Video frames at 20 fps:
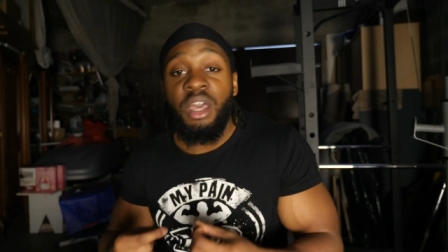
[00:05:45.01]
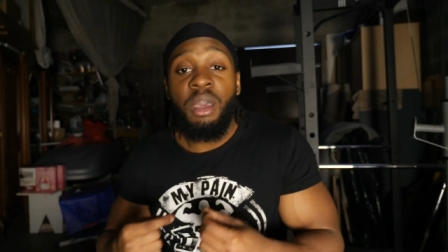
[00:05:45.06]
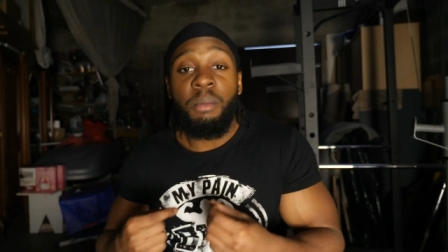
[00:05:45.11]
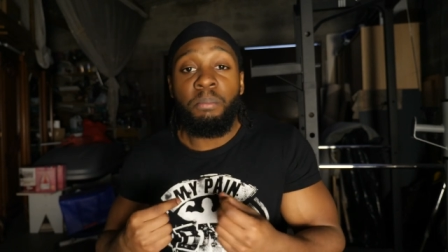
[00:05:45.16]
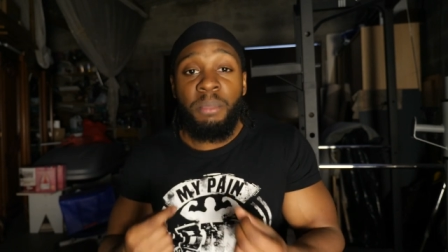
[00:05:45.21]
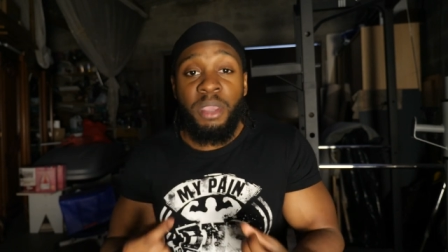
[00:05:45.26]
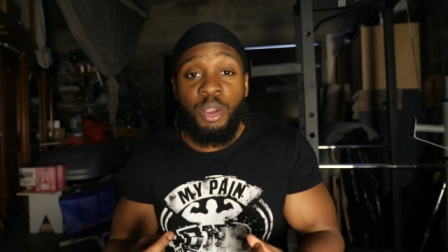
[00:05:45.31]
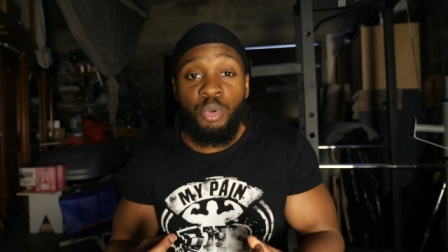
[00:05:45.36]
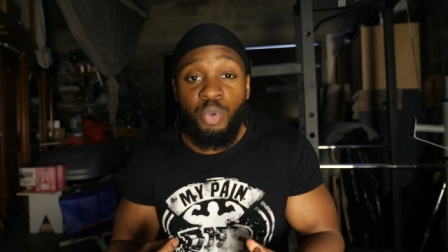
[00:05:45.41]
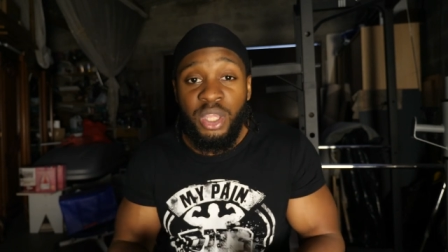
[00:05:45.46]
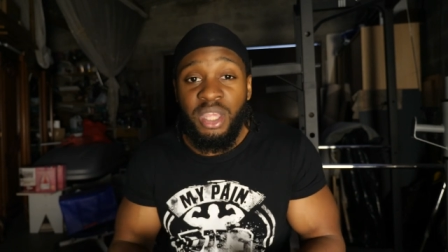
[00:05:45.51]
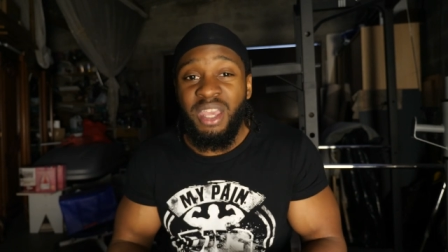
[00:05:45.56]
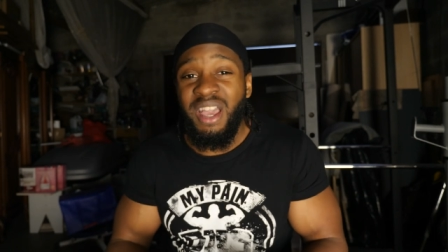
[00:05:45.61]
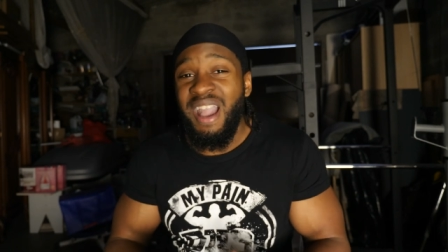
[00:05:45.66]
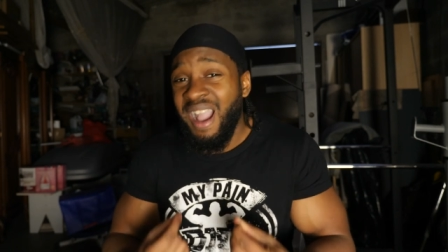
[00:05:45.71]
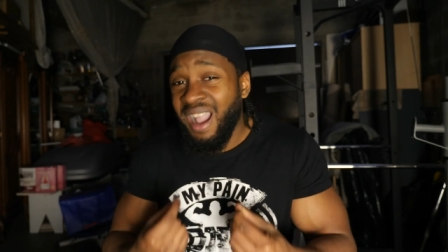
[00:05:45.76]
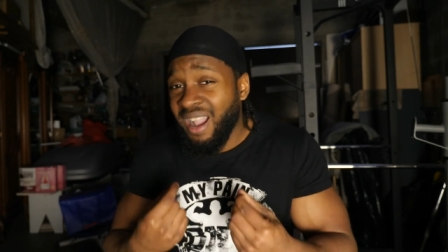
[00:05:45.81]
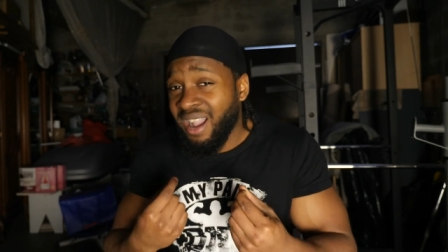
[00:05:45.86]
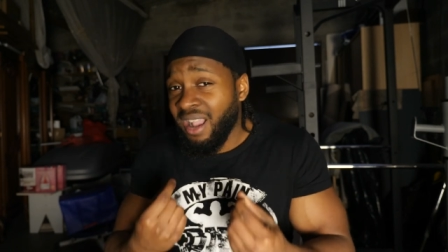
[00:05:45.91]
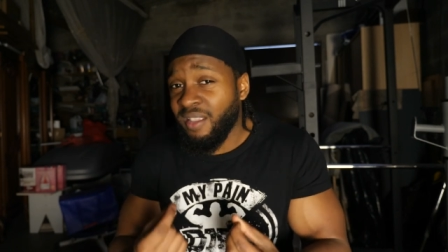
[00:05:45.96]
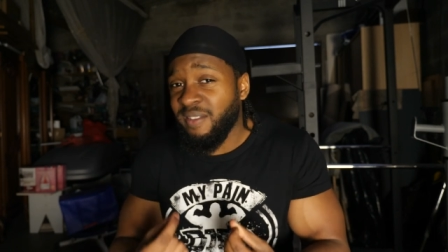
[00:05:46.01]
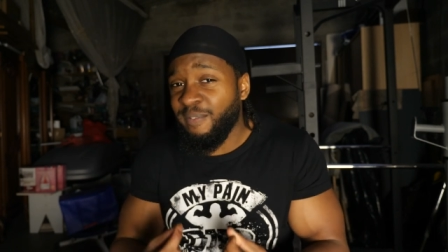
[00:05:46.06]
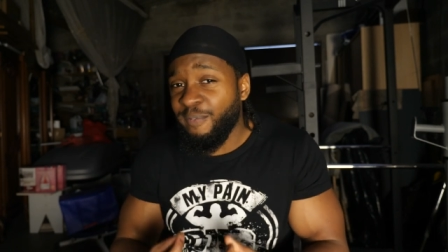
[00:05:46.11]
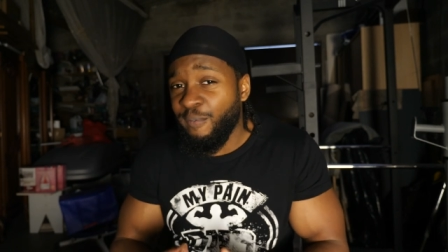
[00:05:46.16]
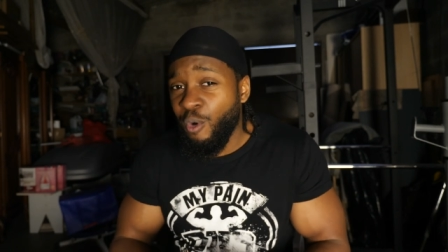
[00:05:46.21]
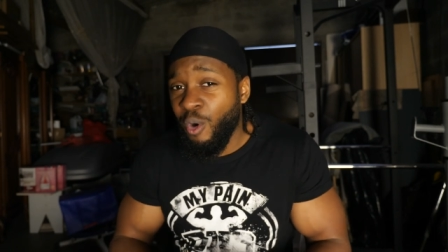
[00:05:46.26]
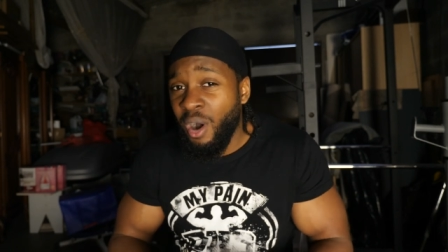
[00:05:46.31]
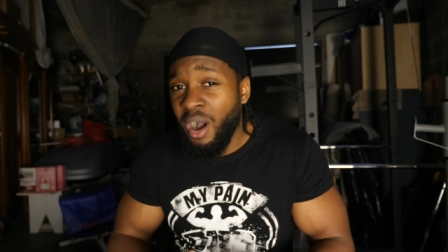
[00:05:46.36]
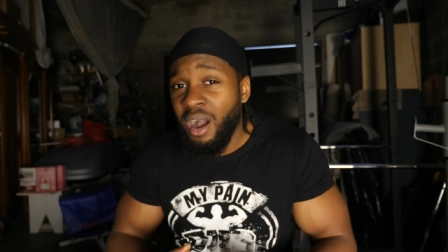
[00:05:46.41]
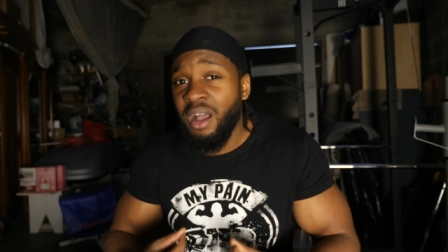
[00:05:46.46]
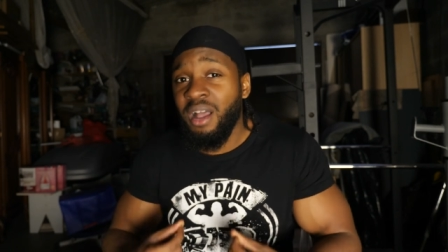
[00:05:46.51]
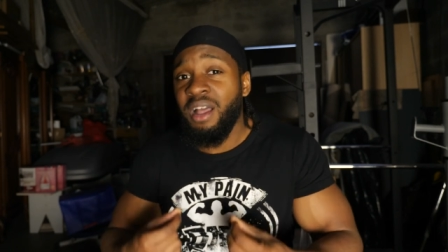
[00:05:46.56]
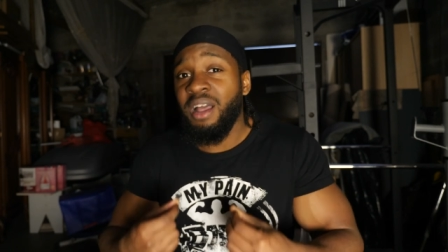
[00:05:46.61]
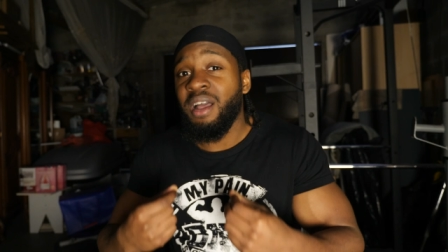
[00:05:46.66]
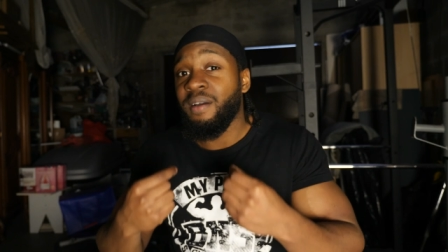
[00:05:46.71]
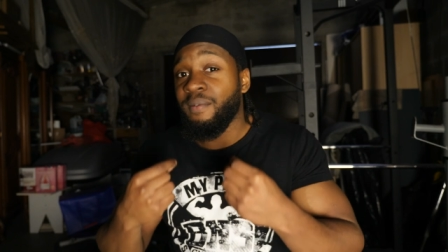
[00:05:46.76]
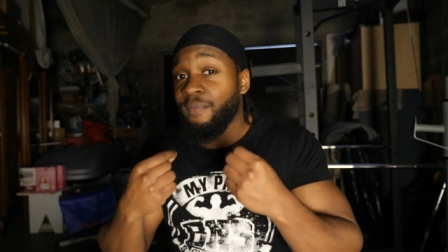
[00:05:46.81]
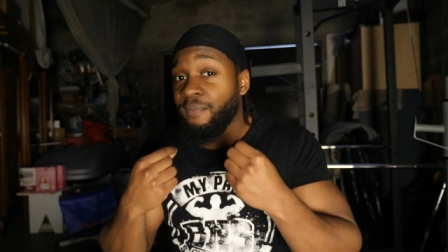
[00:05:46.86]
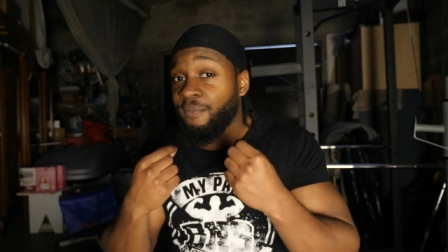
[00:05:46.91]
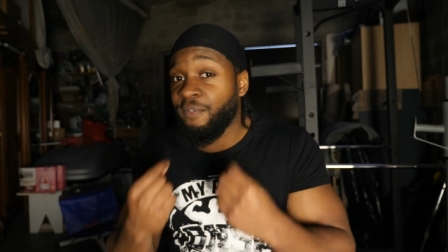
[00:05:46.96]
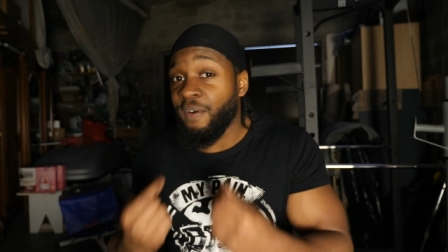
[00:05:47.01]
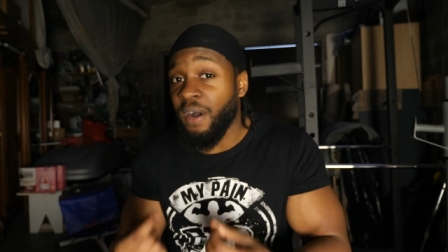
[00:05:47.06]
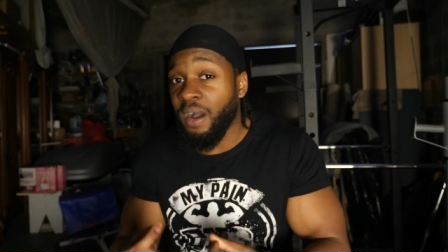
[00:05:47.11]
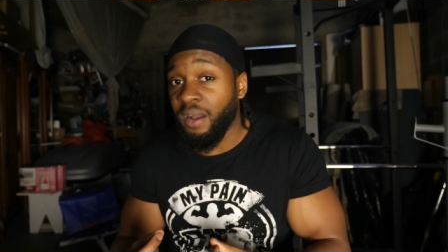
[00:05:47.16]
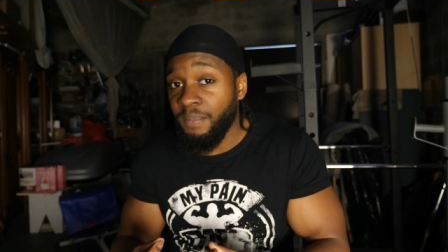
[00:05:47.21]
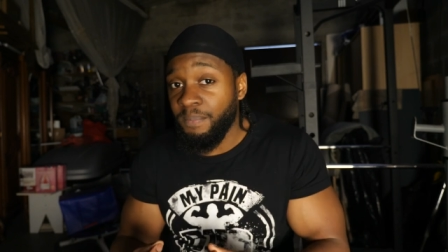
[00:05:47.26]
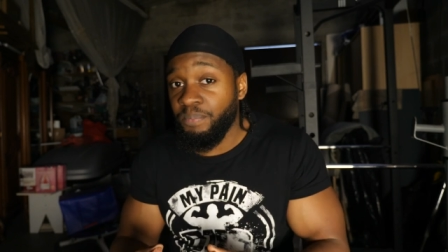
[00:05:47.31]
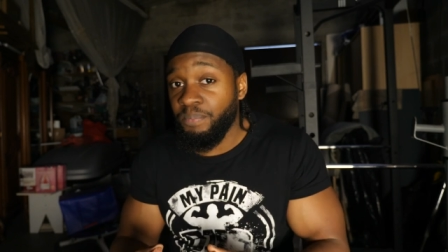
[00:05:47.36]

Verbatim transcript: Mais oui, 4 fois 20